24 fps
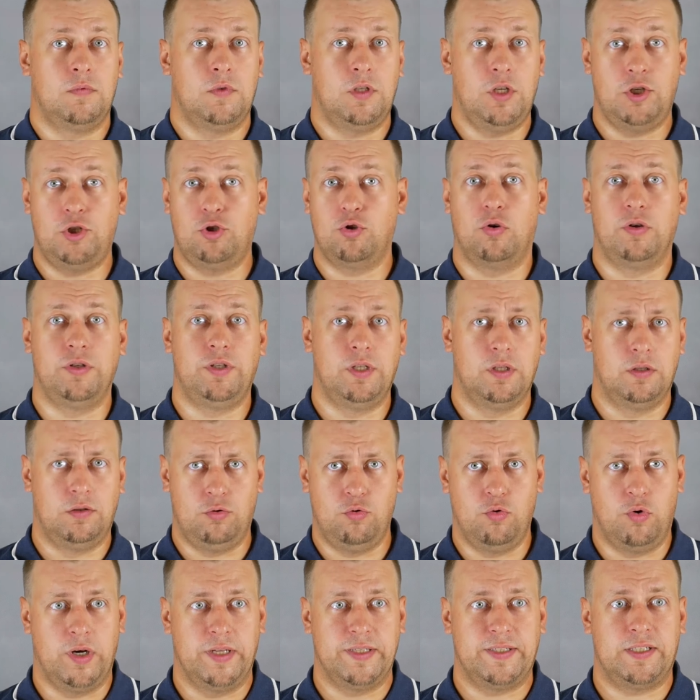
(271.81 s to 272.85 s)
Еще один
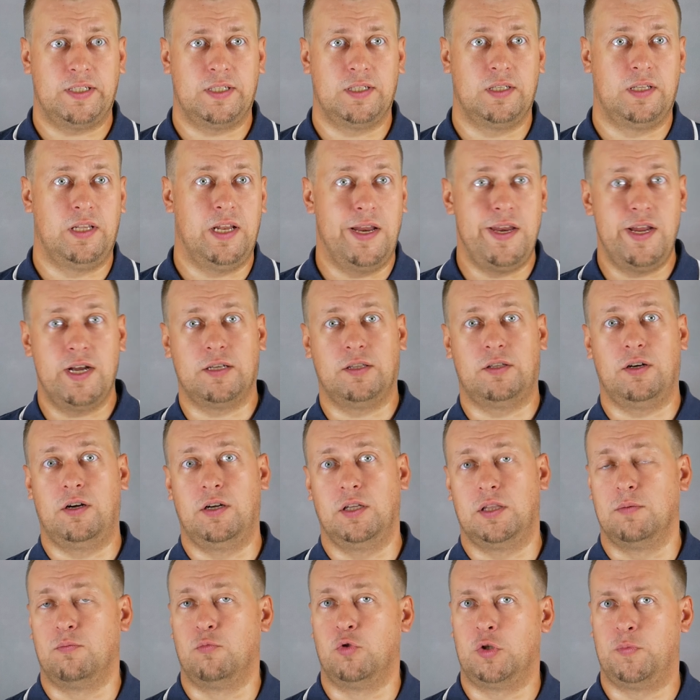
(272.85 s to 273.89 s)
нюанс. Для некоторых
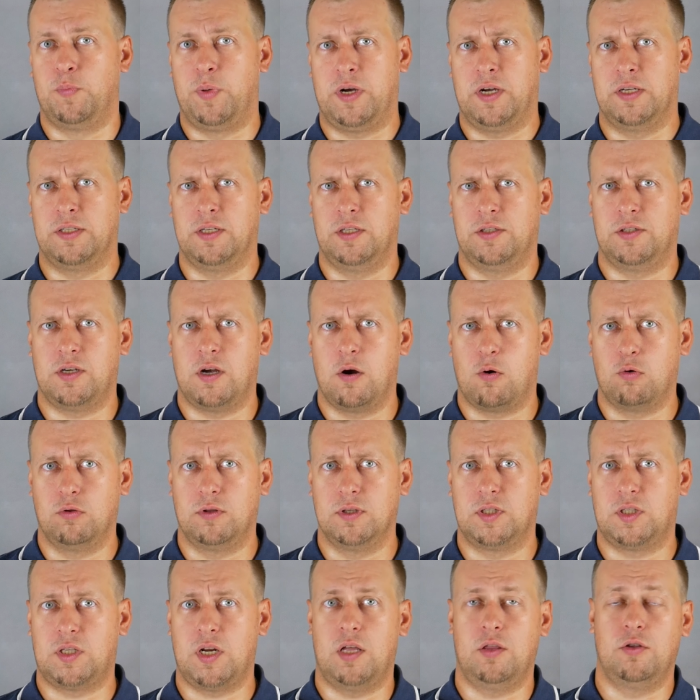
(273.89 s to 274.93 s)
это может показаться
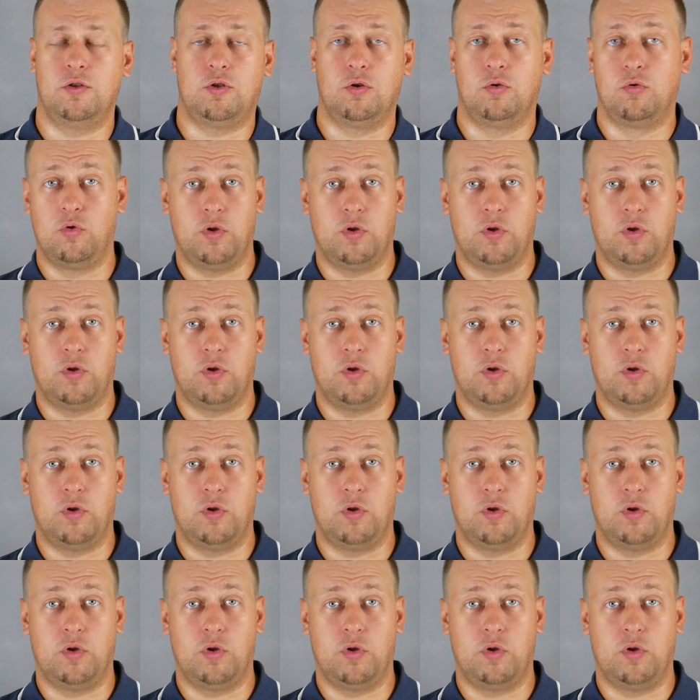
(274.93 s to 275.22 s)
какой-то странностью,